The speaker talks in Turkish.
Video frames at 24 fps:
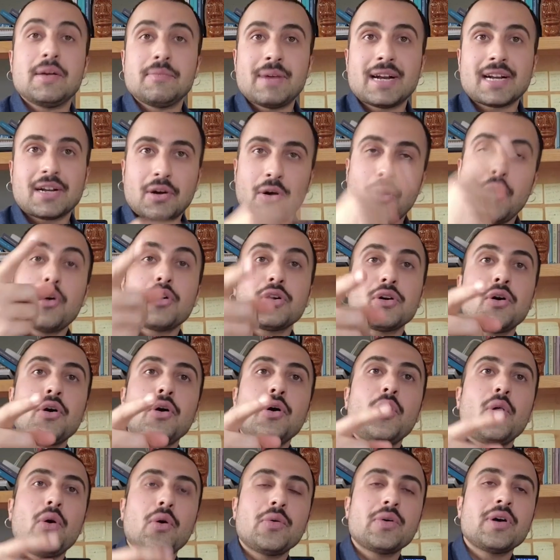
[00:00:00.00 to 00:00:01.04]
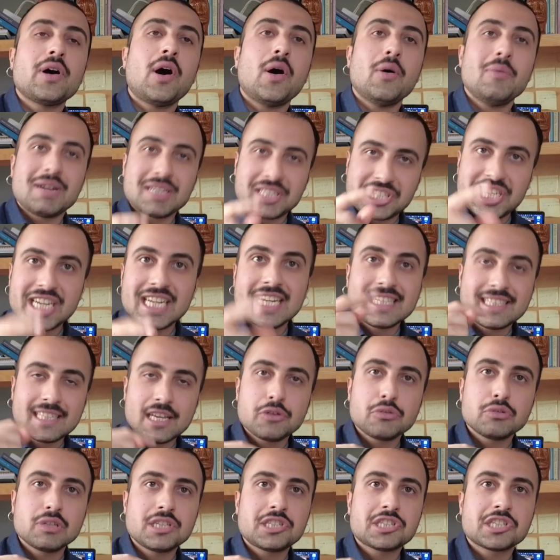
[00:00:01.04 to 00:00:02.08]
Bak o bak, çelikten
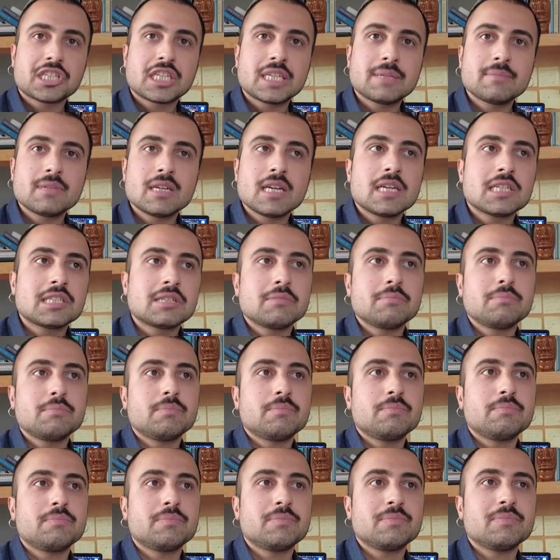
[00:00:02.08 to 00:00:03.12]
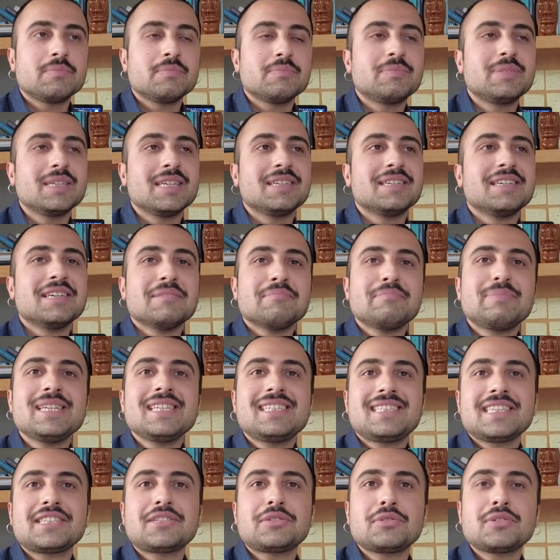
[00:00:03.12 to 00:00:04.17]
yola çıkayım. Şimdi Sanayi.
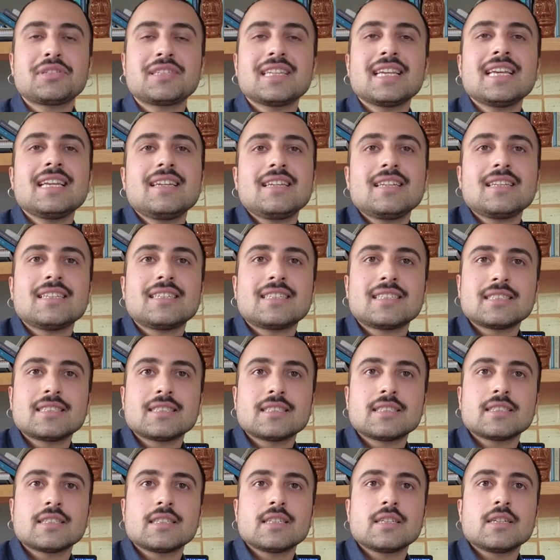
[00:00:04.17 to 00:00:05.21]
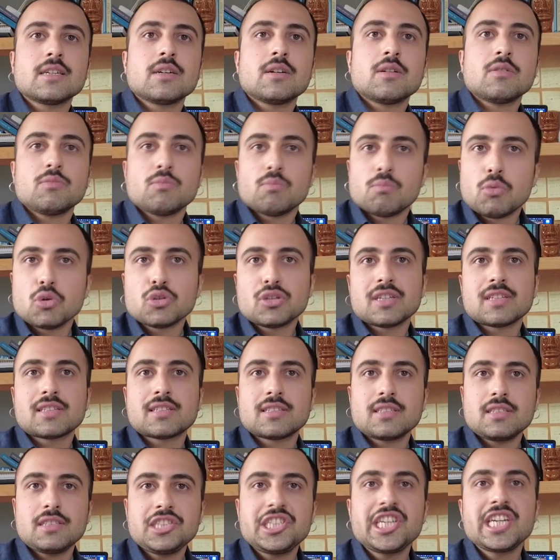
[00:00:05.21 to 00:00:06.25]
1850'lerin
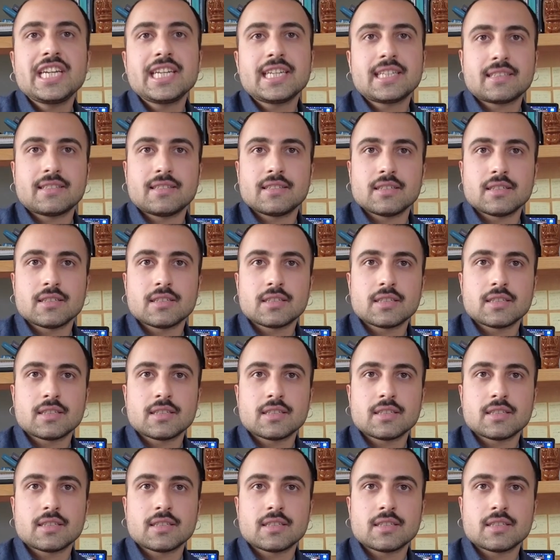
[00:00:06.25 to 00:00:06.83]
modası çelikti.